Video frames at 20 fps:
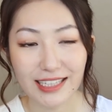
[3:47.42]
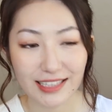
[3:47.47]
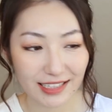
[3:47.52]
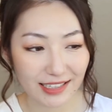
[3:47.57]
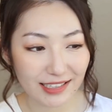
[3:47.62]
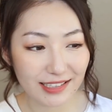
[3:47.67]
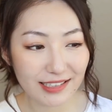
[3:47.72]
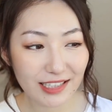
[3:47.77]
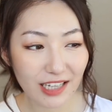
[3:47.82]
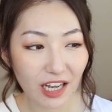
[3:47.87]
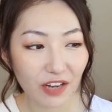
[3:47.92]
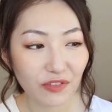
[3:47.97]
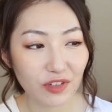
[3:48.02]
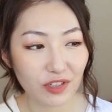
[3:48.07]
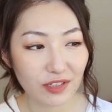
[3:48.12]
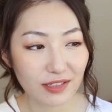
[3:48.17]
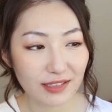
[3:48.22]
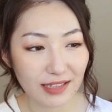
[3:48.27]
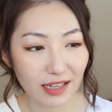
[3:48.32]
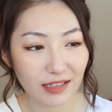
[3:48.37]
那个香味
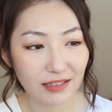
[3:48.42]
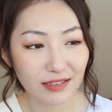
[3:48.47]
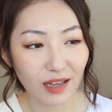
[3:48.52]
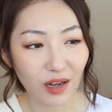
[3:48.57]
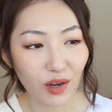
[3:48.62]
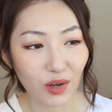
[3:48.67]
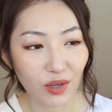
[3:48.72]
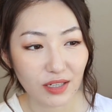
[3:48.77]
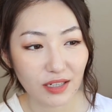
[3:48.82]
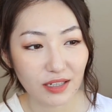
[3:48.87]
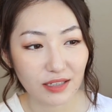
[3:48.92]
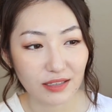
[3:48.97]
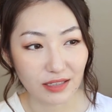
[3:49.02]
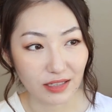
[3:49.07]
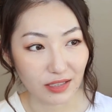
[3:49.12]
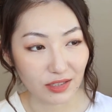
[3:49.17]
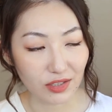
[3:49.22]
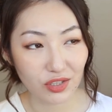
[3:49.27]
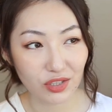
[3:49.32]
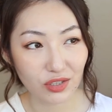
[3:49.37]
儿香到
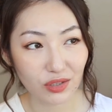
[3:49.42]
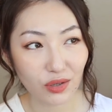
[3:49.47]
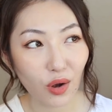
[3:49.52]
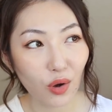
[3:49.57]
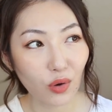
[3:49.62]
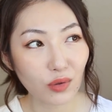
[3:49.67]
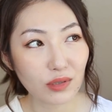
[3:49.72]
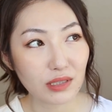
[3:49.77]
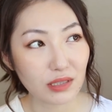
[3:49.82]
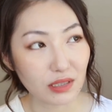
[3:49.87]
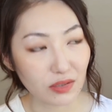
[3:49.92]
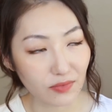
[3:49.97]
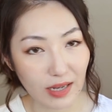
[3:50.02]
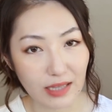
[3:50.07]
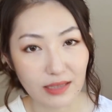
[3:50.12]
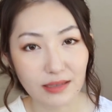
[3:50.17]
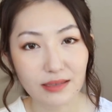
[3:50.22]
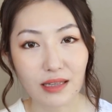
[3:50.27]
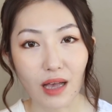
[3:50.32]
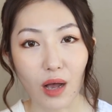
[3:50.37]
你之后洗
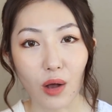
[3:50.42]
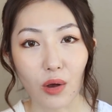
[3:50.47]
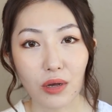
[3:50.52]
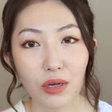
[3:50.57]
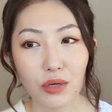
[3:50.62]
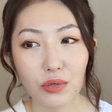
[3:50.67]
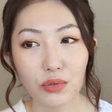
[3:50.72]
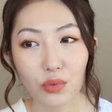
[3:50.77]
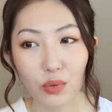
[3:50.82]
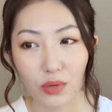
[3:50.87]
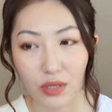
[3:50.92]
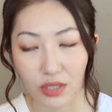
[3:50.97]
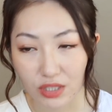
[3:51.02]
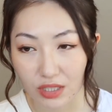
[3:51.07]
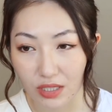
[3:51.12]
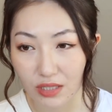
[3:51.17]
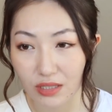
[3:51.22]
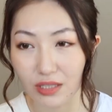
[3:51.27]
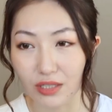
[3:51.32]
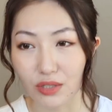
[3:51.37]
完澡用了
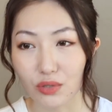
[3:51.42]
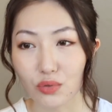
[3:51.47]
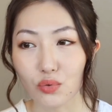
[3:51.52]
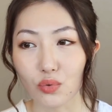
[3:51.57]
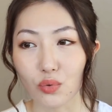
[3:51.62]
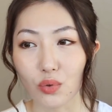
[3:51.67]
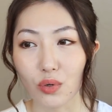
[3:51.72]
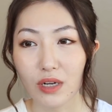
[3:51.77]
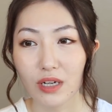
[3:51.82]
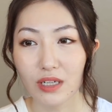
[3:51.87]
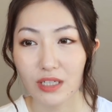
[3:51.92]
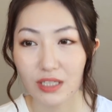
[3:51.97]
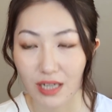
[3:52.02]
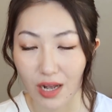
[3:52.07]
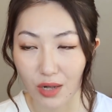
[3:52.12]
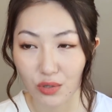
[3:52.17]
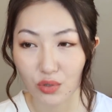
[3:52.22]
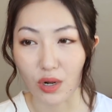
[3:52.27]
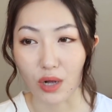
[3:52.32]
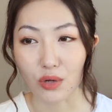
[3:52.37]
身体乳
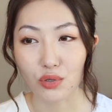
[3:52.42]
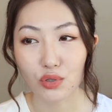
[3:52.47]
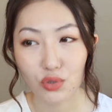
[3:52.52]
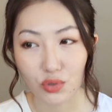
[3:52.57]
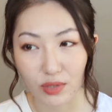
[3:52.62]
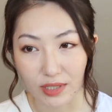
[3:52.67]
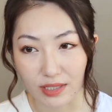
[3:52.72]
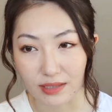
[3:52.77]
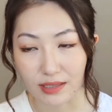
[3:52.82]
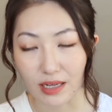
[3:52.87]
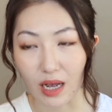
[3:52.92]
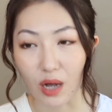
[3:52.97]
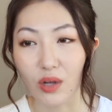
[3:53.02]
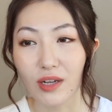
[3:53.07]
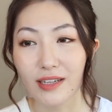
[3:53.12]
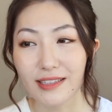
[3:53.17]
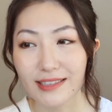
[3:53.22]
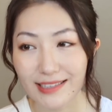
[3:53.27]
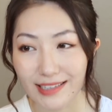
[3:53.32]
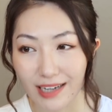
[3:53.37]
上床睡觉，
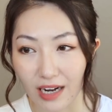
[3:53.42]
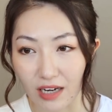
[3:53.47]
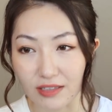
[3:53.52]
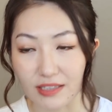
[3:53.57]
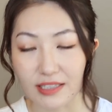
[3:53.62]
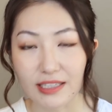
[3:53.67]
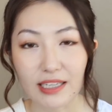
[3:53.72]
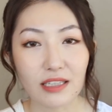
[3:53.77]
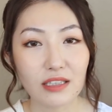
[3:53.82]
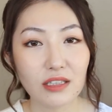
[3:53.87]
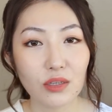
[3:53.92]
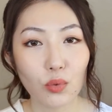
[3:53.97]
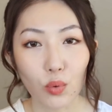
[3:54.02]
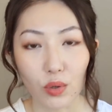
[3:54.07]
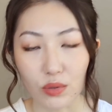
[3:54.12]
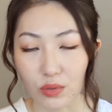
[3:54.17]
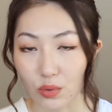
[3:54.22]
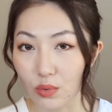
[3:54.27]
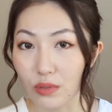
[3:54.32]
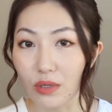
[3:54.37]
第二天
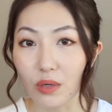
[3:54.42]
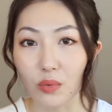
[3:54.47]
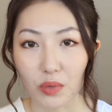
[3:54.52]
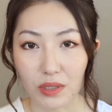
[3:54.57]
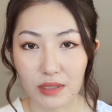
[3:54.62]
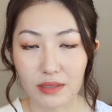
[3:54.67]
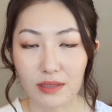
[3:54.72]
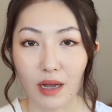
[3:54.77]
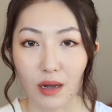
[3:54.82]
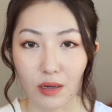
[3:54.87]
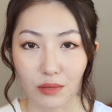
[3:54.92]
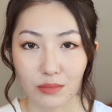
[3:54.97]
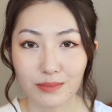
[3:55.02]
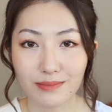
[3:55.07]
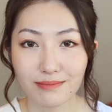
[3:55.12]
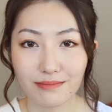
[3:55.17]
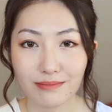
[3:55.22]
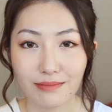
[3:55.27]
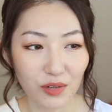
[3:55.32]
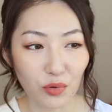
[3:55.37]
我都能闻到。
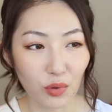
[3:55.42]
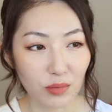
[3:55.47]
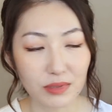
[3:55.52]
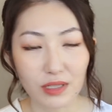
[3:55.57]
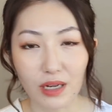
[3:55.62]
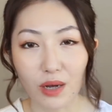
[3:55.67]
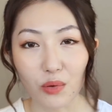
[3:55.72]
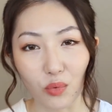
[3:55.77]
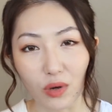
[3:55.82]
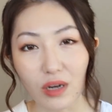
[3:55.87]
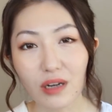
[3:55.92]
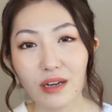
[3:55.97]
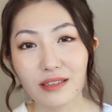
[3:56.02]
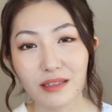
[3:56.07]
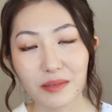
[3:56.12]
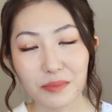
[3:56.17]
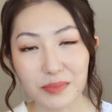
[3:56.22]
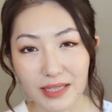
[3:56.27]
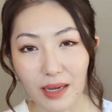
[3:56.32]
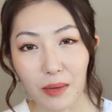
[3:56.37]
我不知道我可
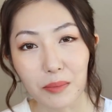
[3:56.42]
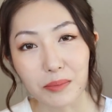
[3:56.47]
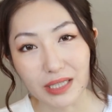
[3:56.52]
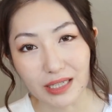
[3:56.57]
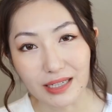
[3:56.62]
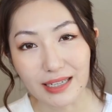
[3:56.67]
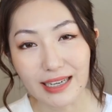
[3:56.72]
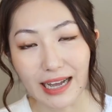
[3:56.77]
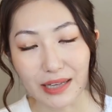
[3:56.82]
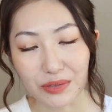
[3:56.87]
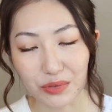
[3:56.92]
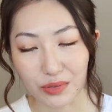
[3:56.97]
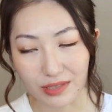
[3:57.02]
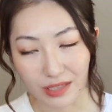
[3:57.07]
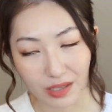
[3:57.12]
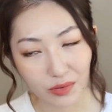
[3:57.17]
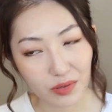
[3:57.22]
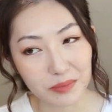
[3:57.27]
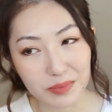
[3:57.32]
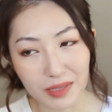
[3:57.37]
能比较敏感，对
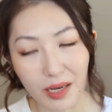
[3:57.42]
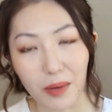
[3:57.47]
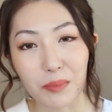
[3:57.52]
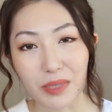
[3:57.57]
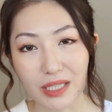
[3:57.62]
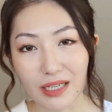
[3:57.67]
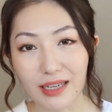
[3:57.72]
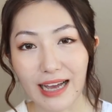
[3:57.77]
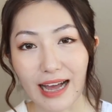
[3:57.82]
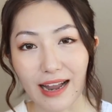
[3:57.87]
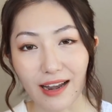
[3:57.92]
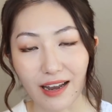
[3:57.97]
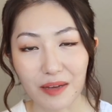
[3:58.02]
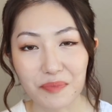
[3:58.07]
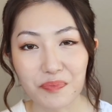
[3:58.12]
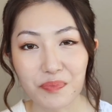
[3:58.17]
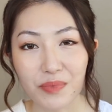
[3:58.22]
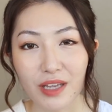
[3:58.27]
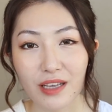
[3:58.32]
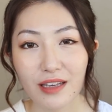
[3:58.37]
香味比较敏感
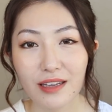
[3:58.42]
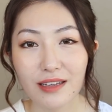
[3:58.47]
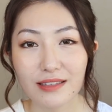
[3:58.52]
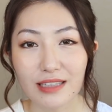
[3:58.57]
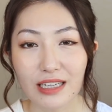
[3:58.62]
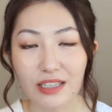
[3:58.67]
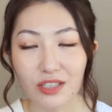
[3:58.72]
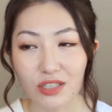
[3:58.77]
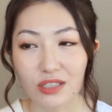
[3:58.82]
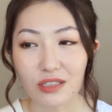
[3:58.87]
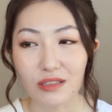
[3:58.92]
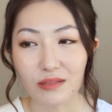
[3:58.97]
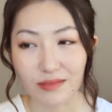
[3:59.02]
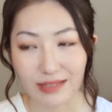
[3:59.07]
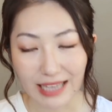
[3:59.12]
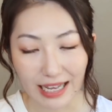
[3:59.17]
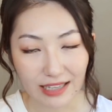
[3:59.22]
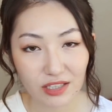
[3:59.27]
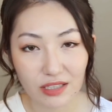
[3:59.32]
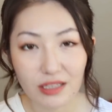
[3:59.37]
了，但是
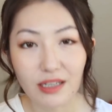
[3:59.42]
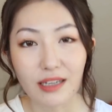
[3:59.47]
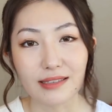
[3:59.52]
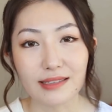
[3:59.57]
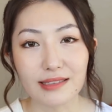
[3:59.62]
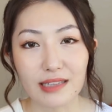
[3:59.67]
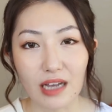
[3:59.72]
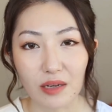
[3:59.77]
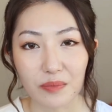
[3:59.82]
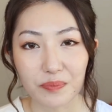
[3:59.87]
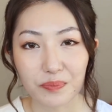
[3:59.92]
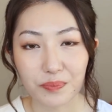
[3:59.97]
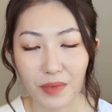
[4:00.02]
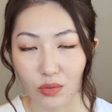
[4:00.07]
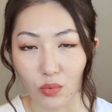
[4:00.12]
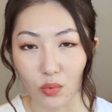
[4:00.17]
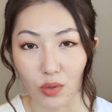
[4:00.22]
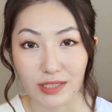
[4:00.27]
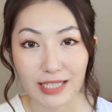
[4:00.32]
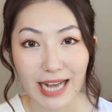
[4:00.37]
它真的很香。
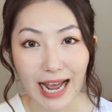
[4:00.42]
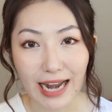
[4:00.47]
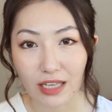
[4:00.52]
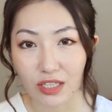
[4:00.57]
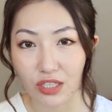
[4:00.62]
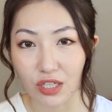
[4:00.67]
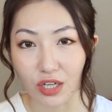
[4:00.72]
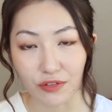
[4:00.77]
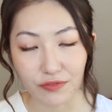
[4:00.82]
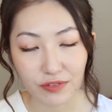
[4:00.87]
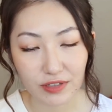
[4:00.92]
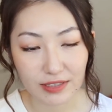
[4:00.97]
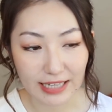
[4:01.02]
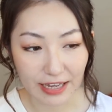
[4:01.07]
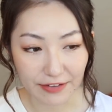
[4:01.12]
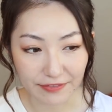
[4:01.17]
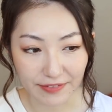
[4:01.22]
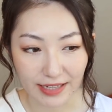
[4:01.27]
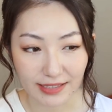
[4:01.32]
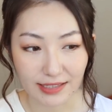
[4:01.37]
我查了成分
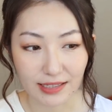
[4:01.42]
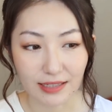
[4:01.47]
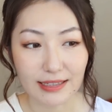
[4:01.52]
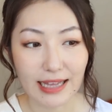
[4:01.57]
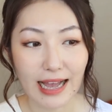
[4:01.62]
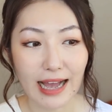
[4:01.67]
才发现，